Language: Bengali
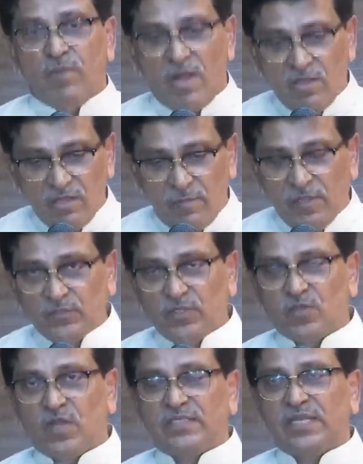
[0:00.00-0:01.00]
বঙ্গবন্ধু
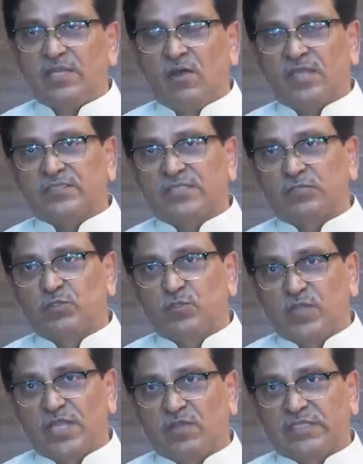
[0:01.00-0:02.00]
কন্যার হত্যা
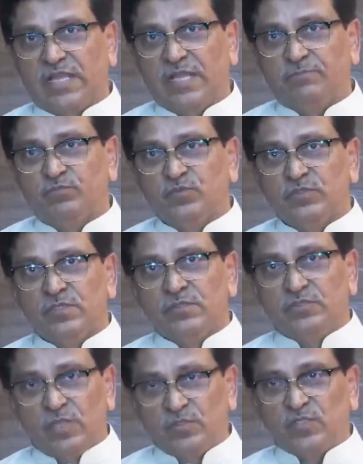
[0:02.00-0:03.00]
দূরের কথা
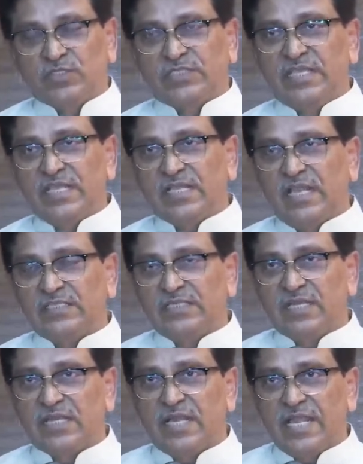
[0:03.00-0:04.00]
কারণ শেখ
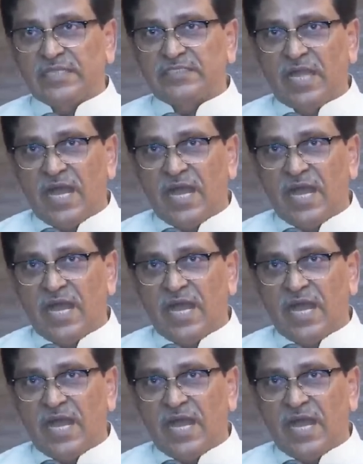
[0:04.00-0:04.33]
হাসিনার গায়ে একটা